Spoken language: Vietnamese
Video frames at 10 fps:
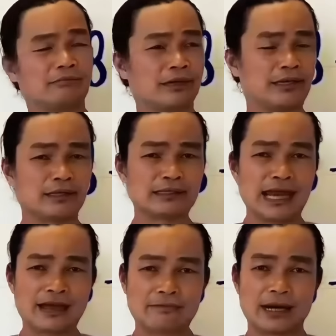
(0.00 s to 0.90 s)
bây giờ
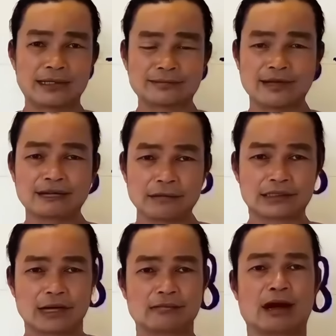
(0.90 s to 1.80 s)
sang mà đến
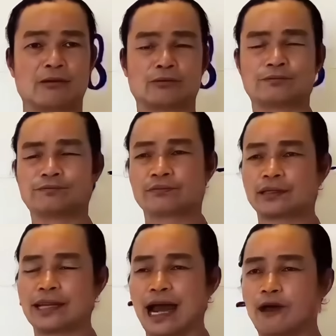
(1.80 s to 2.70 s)
bực công hầu
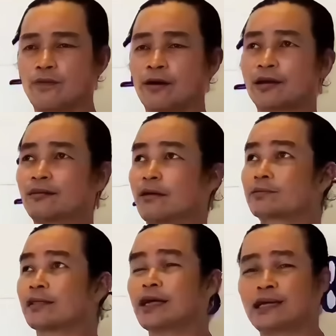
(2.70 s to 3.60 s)
giàu mà đến
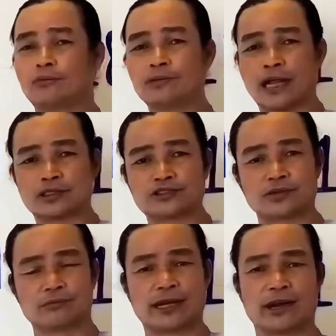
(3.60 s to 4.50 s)
bực tế lâu thạch
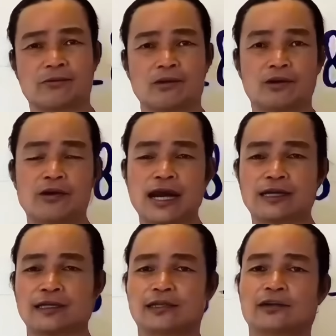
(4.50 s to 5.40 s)
sùng nghèo mọi đó
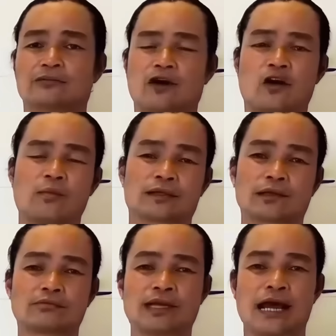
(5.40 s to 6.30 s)
khác lạnh lùng khổ mà
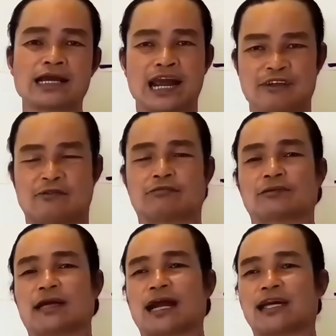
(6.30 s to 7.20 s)
tóc trái da phòng
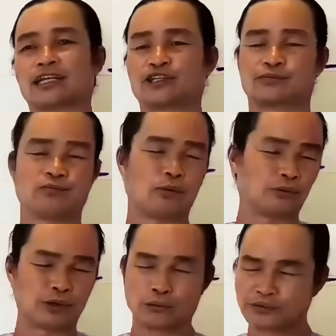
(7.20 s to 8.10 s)
chẳng ai thì
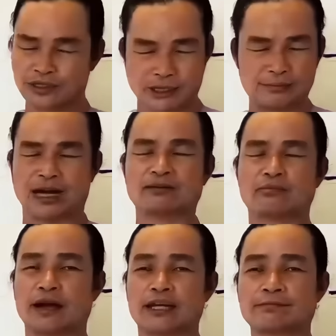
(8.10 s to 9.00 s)
phù du sớm nở
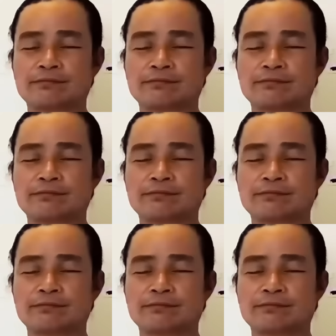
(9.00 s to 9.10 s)
bực mai